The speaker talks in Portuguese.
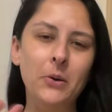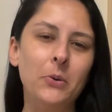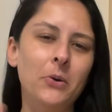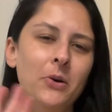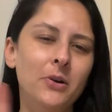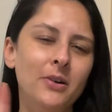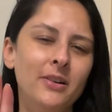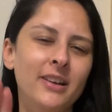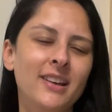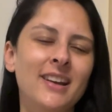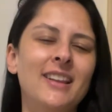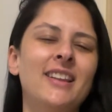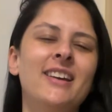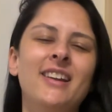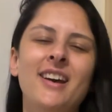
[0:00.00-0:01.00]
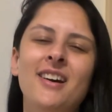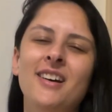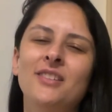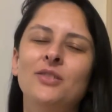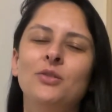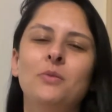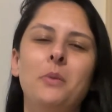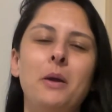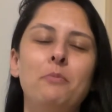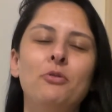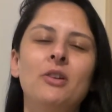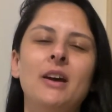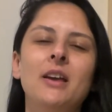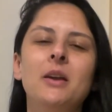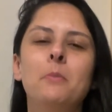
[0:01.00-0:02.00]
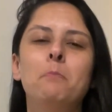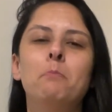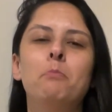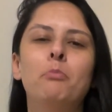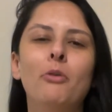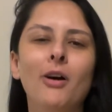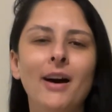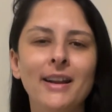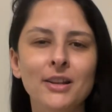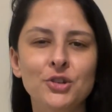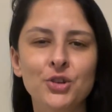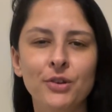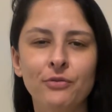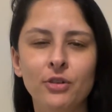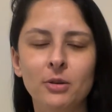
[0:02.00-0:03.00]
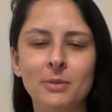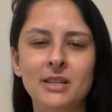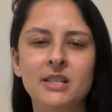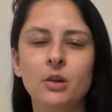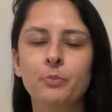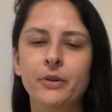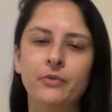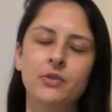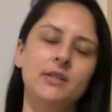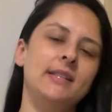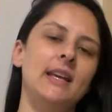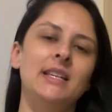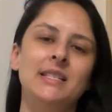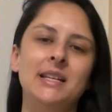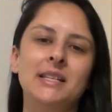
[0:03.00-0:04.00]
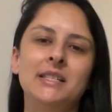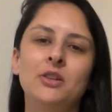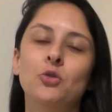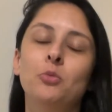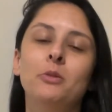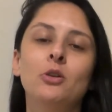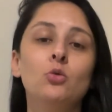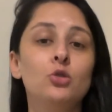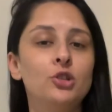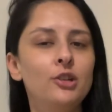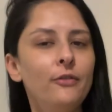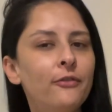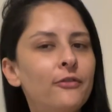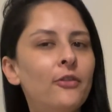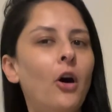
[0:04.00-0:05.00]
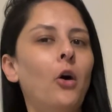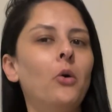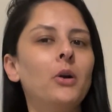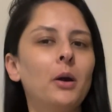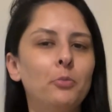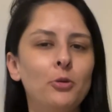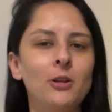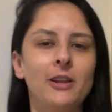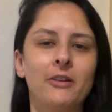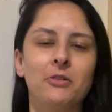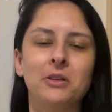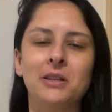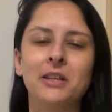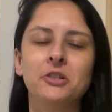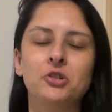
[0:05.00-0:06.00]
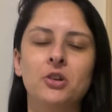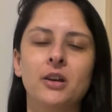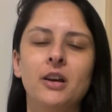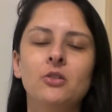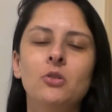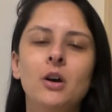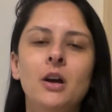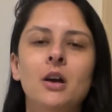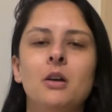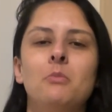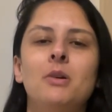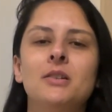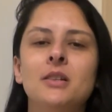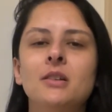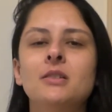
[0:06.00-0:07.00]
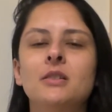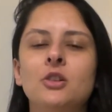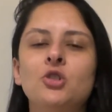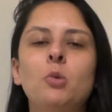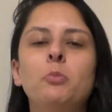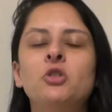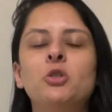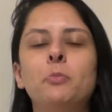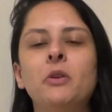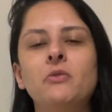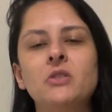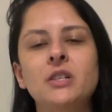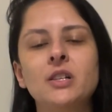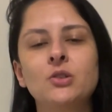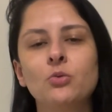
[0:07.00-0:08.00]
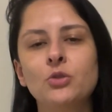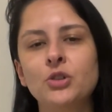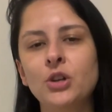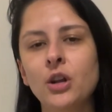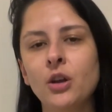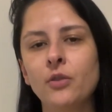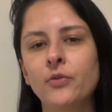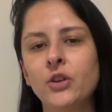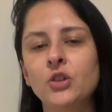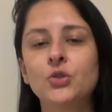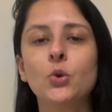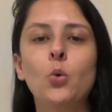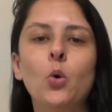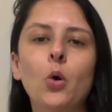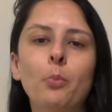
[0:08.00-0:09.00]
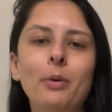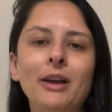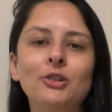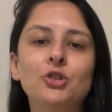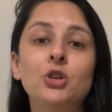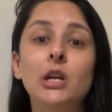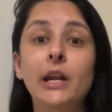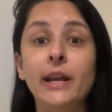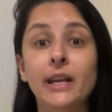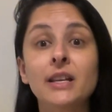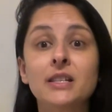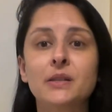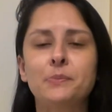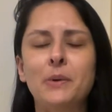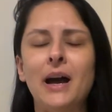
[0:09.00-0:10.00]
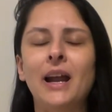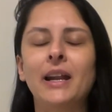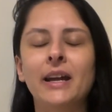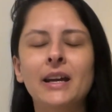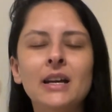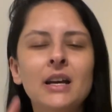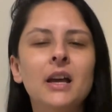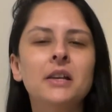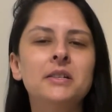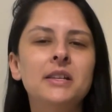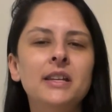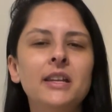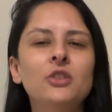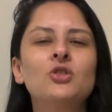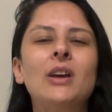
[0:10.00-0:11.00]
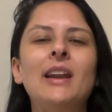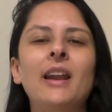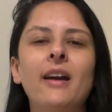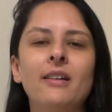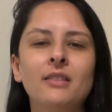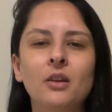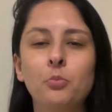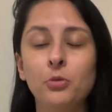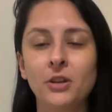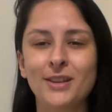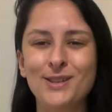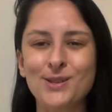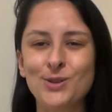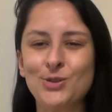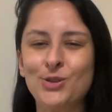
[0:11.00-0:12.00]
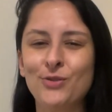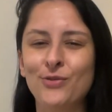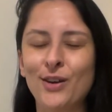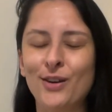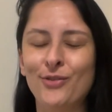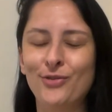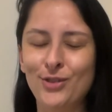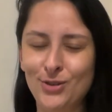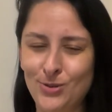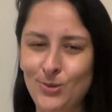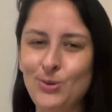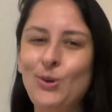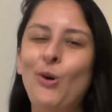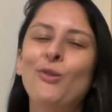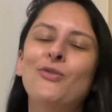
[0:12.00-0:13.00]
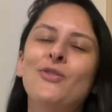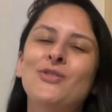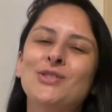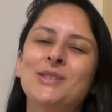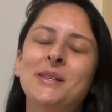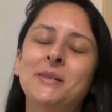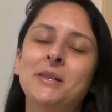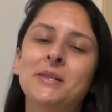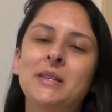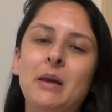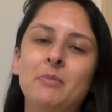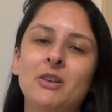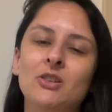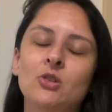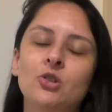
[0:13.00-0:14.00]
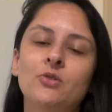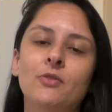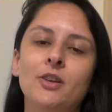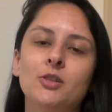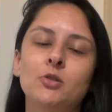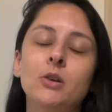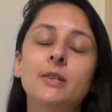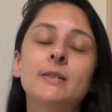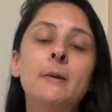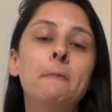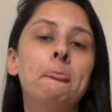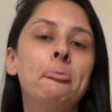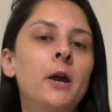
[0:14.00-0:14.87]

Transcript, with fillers: Oi, galera, tudo bem por aí? Bora de informação para vocês nesse domingo de folga para o elenco atleticano. Mas antes, deixa eu pedir para vocês curtirem o vídeo, compartilhem, espalhem, sininho de alerta, porque se eu tiver vídeo novo, vocês recebem as notificações.